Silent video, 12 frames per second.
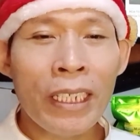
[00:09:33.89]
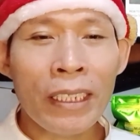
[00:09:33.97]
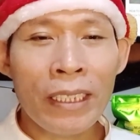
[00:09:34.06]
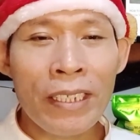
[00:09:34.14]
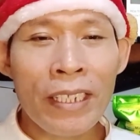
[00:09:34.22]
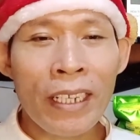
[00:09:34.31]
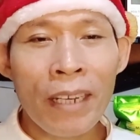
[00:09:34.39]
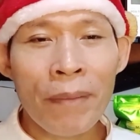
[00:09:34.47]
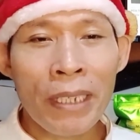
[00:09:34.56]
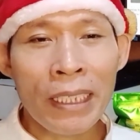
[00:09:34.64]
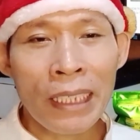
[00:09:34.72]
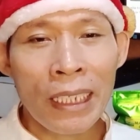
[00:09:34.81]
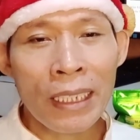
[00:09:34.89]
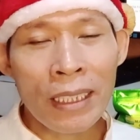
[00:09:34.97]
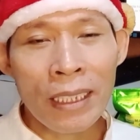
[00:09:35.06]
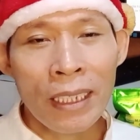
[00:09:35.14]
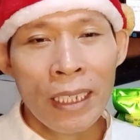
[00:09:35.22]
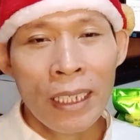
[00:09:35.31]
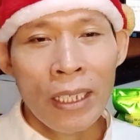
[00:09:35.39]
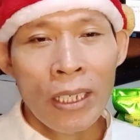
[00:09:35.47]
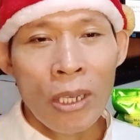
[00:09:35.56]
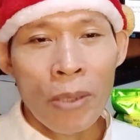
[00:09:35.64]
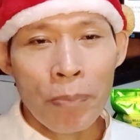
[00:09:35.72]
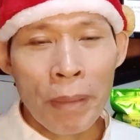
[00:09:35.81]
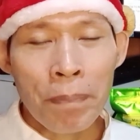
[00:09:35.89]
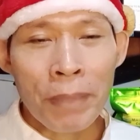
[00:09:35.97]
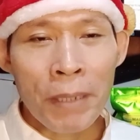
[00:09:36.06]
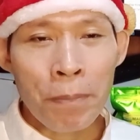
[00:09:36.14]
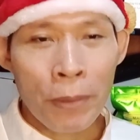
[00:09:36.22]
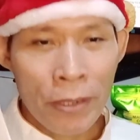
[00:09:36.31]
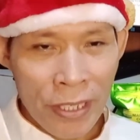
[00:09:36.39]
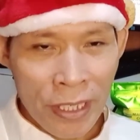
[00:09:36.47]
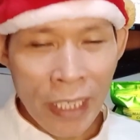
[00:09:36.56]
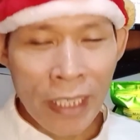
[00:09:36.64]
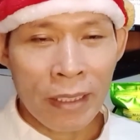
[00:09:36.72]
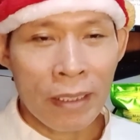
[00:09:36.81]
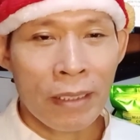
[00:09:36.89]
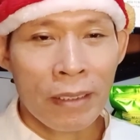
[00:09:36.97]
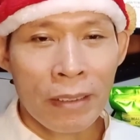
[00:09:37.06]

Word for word: natin siyang gamitin 50%.